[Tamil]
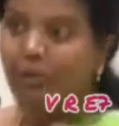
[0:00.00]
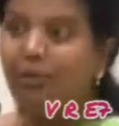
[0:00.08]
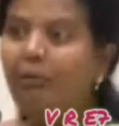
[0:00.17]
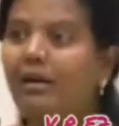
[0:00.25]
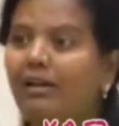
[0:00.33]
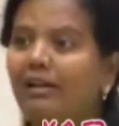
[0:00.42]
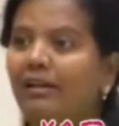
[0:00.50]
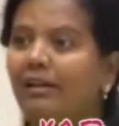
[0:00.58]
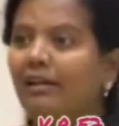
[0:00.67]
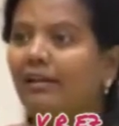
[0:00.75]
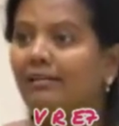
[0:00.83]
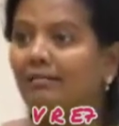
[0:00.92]
நீங்கள் நம்ப
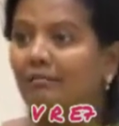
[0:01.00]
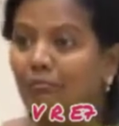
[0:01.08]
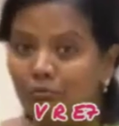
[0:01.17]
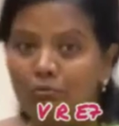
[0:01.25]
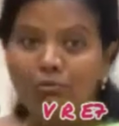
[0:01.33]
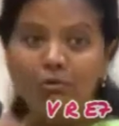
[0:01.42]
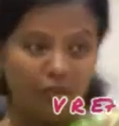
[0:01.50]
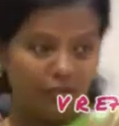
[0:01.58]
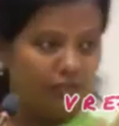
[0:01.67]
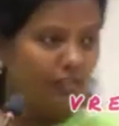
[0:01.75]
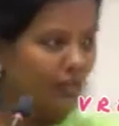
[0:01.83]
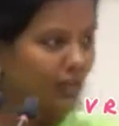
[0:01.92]
மாட்டீங்க மூணு
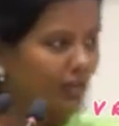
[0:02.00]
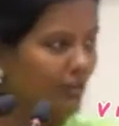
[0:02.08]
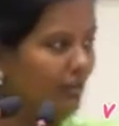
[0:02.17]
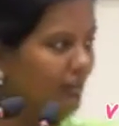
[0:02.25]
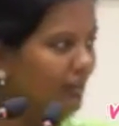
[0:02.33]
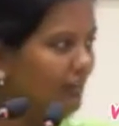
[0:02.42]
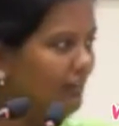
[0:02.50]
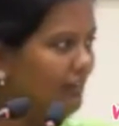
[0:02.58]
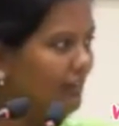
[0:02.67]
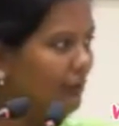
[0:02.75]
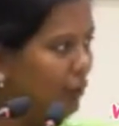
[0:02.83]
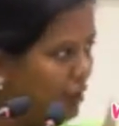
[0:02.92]
வருஷங்க
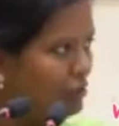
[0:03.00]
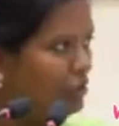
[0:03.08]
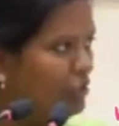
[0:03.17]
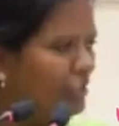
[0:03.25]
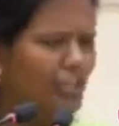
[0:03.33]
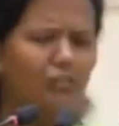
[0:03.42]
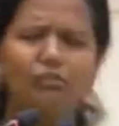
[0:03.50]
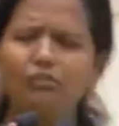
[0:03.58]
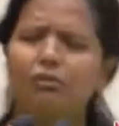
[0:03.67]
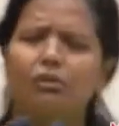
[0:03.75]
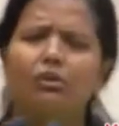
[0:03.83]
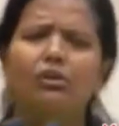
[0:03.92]
உழைச்சி
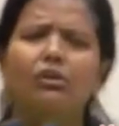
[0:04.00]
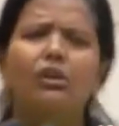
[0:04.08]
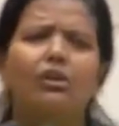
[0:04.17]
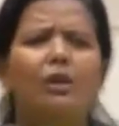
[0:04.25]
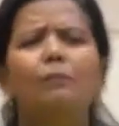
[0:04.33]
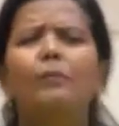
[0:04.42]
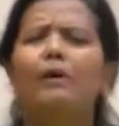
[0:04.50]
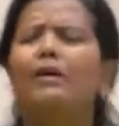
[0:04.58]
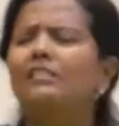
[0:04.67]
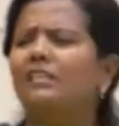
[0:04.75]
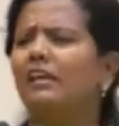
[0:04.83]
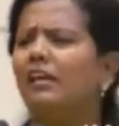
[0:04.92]
எத்து
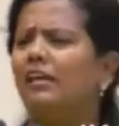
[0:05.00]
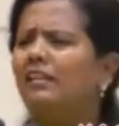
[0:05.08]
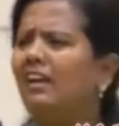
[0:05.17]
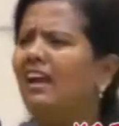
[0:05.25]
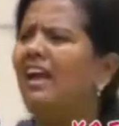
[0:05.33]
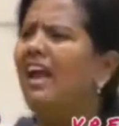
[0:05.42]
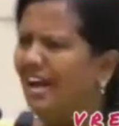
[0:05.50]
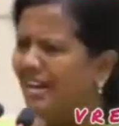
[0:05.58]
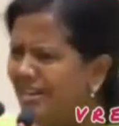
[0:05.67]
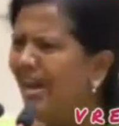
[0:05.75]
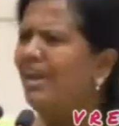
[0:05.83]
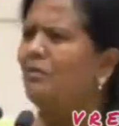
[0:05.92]
எப்படிமா சேர்க்கறதுன
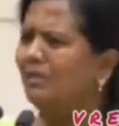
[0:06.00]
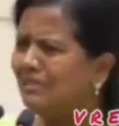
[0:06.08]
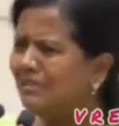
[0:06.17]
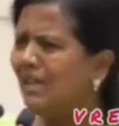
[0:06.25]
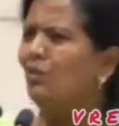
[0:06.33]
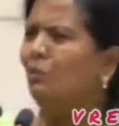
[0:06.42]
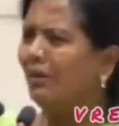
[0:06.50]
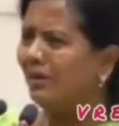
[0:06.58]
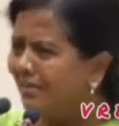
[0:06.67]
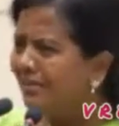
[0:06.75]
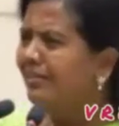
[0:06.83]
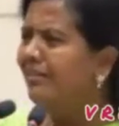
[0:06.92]
அநியாயமா செலவு
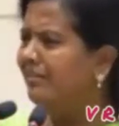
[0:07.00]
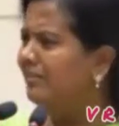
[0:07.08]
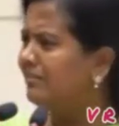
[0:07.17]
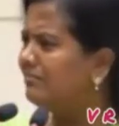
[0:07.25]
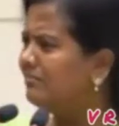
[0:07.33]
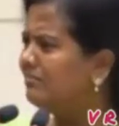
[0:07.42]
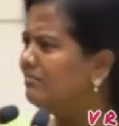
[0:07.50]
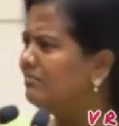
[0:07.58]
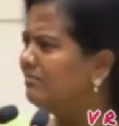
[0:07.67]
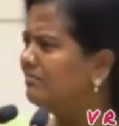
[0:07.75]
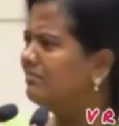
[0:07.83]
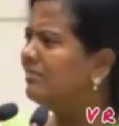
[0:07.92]
பண்றத நிறுத்து
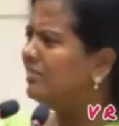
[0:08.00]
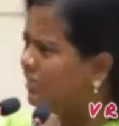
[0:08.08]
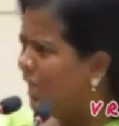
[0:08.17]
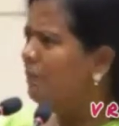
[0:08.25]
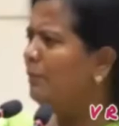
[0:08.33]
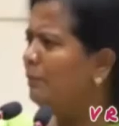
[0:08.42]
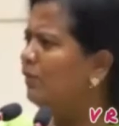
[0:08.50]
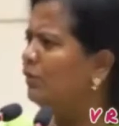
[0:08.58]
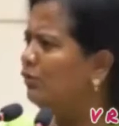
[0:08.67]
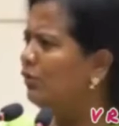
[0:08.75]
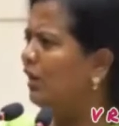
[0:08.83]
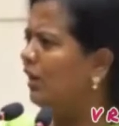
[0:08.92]

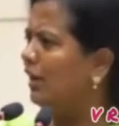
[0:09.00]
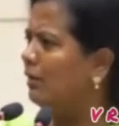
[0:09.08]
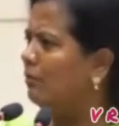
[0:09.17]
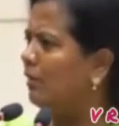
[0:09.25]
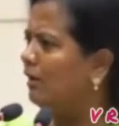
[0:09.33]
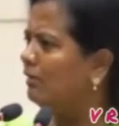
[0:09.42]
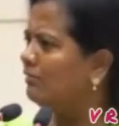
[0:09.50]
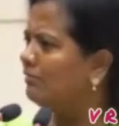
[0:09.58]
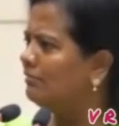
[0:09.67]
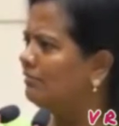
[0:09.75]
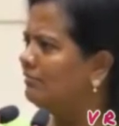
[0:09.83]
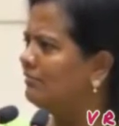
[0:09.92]
சேமிப்பு வந்துடும் நாங்க எங்க அம்மா
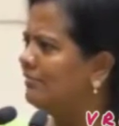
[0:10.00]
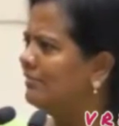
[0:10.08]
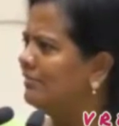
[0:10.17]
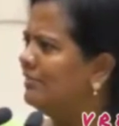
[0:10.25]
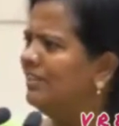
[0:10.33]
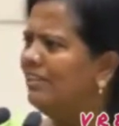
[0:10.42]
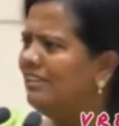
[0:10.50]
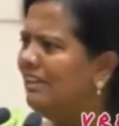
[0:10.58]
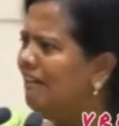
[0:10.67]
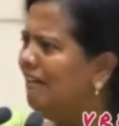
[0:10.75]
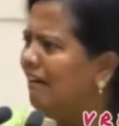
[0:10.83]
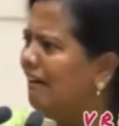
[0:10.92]

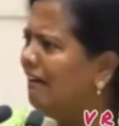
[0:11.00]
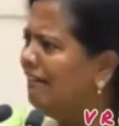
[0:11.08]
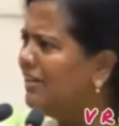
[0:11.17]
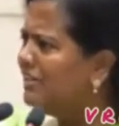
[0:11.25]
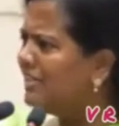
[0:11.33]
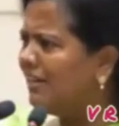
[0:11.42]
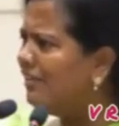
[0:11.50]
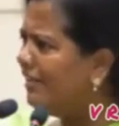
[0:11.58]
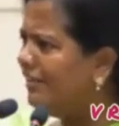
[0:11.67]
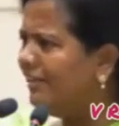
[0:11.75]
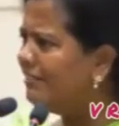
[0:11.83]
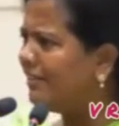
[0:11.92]
எல்லா அநியாய
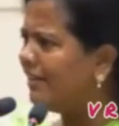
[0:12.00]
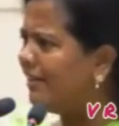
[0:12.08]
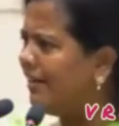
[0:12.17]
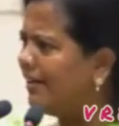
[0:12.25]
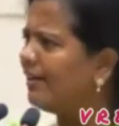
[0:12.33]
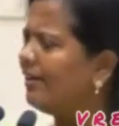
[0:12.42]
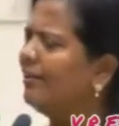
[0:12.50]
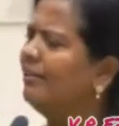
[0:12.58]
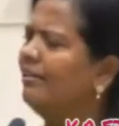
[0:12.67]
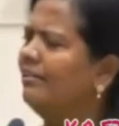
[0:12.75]
செலவுலயும் நிறுத்தினா